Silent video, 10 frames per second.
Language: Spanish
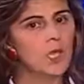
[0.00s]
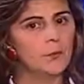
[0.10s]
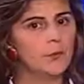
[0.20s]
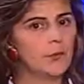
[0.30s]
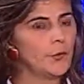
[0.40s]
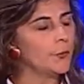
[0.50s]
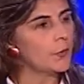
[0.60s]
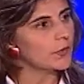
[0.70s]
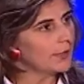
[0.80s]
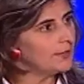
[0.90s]
Pero lo
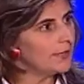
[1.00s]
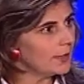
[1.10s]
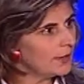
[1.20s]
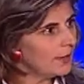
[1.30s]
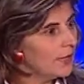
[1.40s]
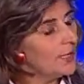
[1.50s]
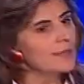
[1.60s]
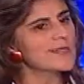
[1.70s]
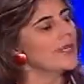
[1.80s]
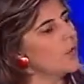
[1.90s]
importante aquí
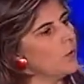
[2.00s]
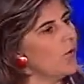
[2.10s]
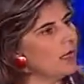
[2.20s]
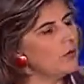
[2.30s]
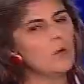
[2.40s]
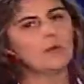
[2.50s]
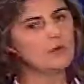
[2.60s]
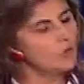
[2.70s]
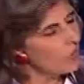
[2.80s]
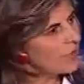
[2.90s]
es que el gobierno
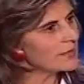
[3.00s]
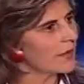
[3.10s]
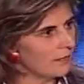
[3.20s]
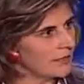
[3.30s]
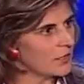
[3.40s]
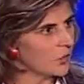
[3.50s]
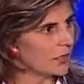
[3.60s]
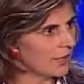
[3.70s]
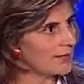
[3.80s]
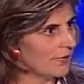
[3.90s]
no les ha dicho
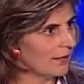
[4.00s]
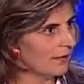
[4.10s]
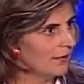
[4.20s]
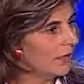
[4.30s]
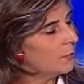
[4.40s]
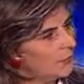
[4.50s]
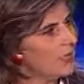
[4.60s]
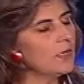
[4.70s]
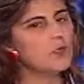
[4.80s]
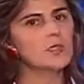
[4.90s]
que sí.
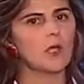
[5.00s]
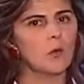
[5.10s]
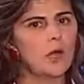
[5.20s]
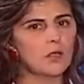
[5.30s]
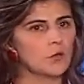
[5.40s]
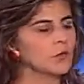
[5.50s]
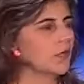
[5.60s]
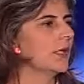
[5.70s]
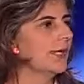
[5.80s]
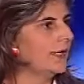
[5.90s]
Miren los acuerdos,
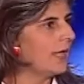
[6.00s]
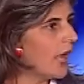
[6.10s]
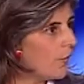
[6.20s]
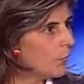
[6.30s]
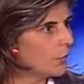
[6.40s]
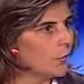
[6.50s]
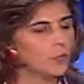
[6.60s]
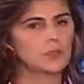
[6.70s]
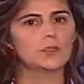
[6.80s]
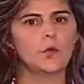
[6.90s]

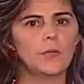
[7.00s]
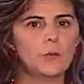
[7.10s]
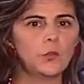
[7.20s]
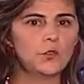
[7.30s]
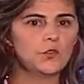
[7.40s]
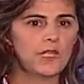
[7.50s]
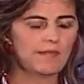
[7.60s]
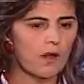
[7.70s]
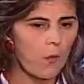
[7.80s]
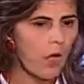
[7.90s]
leámoslos, tomémonos el
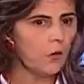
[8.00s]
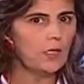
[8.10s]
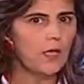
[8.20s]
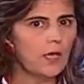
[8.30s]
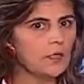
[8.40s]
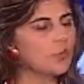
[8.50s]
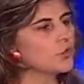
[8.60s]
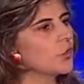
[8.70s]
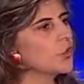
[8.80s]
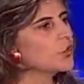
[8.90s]
trabajo de
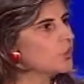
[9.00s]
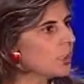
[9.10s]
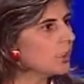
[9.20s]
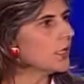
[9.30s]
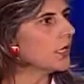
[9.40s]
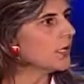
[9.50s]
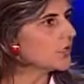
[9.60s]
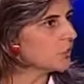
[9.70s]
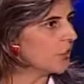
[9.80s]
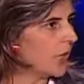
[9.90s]
leerlos, son
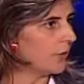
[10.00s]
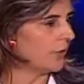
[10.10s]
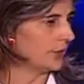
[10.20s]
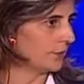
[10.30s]
razonables.